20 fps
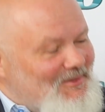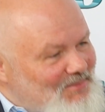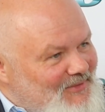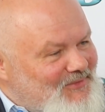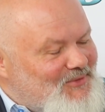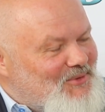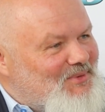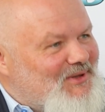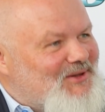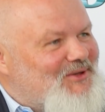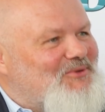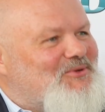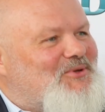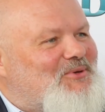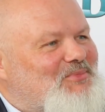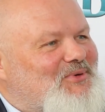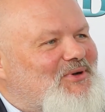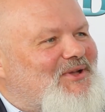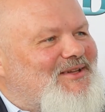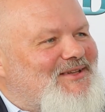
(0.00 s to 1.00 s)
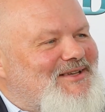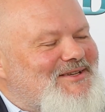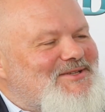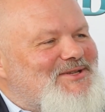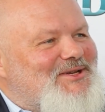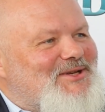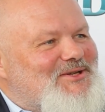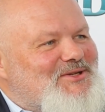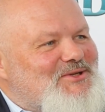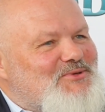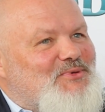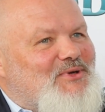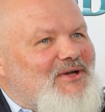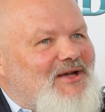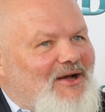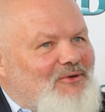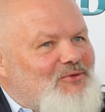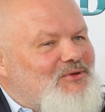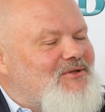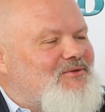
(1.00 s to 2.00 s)
Na pewno będą to pojedyncze liczby
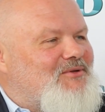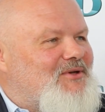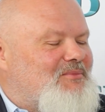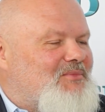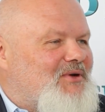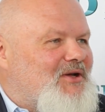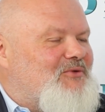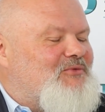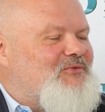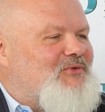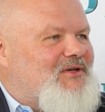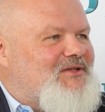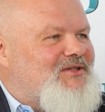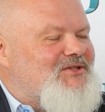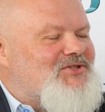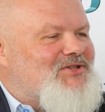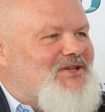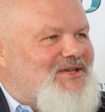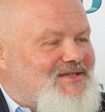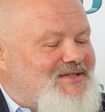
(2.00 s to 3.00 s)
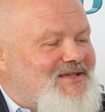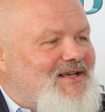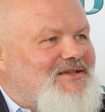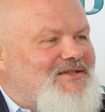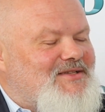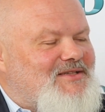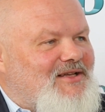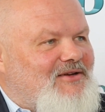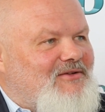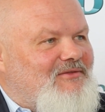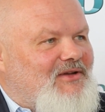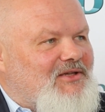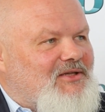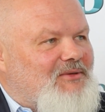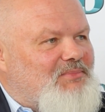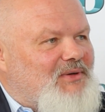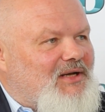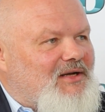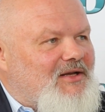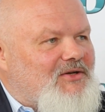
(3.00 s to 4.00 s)
aut, które mają faktycznie
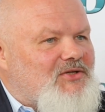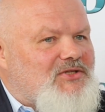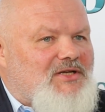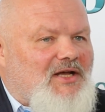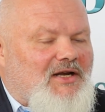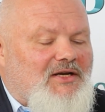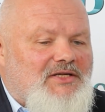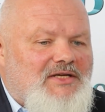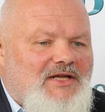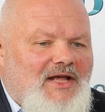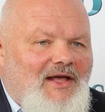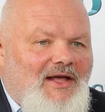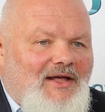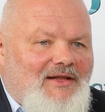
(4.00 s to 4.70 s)
zainstalowane plug and charge.